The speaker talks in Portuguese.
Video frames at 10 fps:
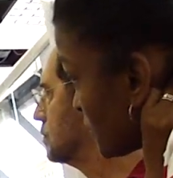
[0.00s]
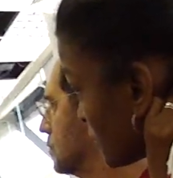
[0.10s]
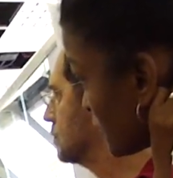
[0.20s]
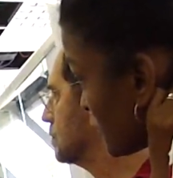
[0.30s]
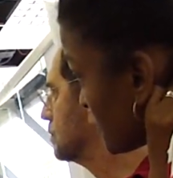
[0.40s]

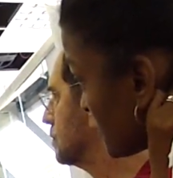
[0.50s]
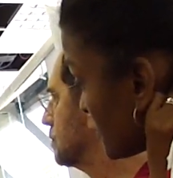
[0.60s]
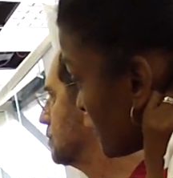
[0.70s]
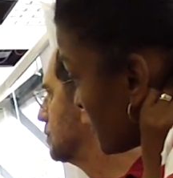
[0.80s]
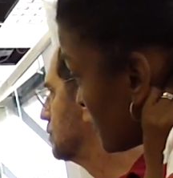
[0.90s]
A
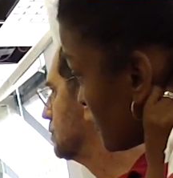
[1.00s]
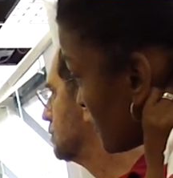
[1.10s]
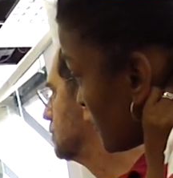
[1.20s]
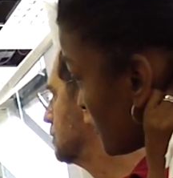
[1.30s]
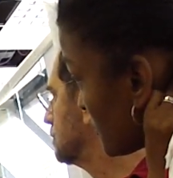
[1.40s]
loirinha tá só
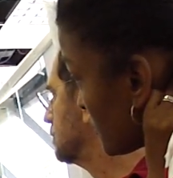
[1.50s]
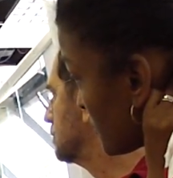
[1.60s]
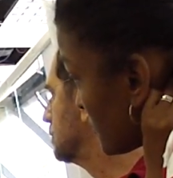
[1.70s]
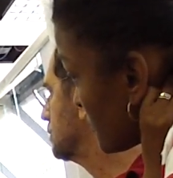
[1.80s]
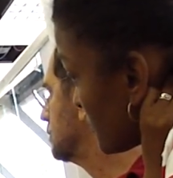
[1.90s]

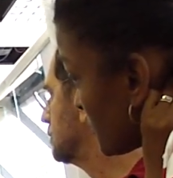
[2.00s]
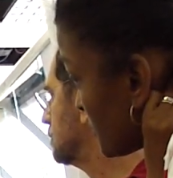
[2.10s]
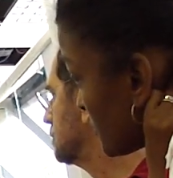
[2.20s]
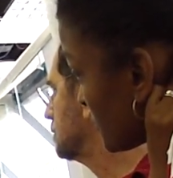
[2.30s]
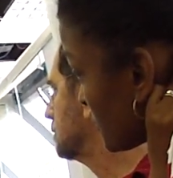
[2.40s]
afiando as
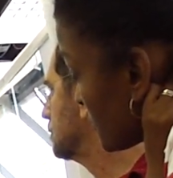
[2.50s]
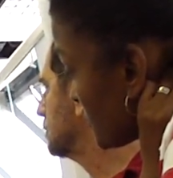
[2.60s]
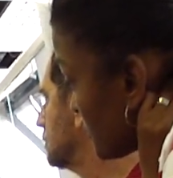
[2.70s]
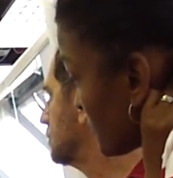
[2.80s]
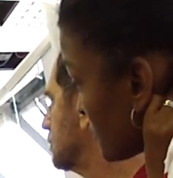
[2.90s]
palavras pra
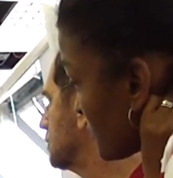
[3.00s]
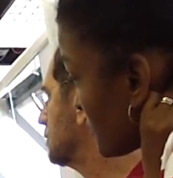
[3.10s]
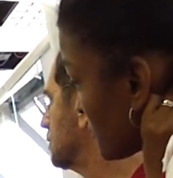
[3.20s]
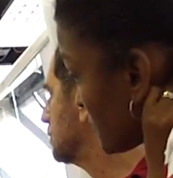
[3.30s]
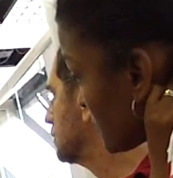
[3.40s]
quando o
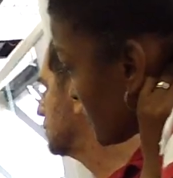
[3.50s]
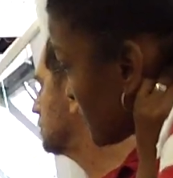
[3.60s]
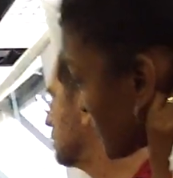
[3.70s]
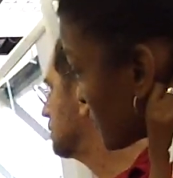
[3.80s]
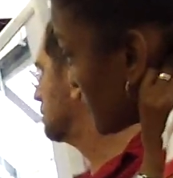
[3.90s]
maluco
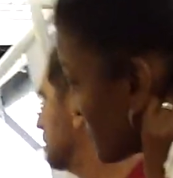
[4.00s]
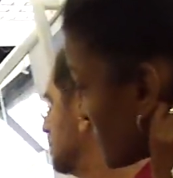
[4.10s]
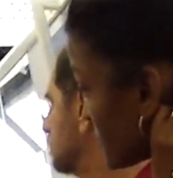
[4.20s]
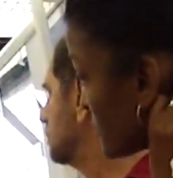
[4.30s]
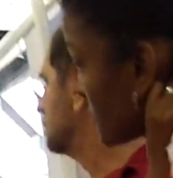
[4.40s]
voltar,
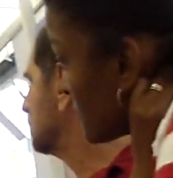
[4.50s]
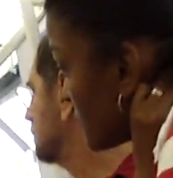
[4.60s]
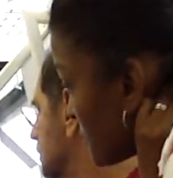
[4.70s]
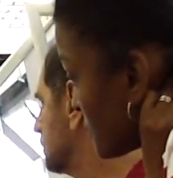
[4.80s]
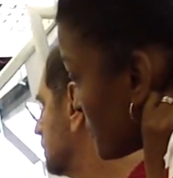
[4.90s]
dar
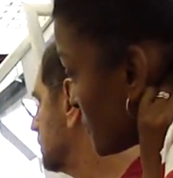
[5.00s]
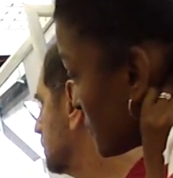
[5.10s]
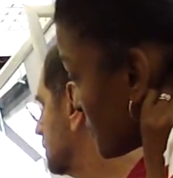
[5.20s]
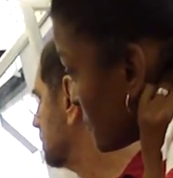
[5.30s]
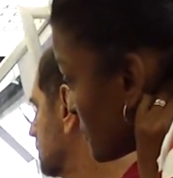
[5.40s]
bem no
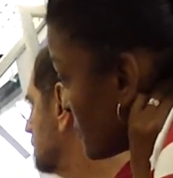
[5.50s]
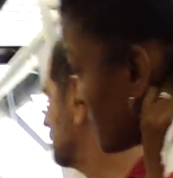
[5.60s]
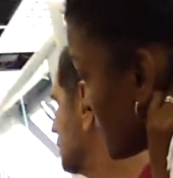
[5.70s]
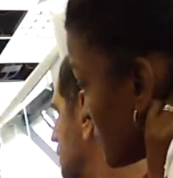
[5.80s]
gogó dele.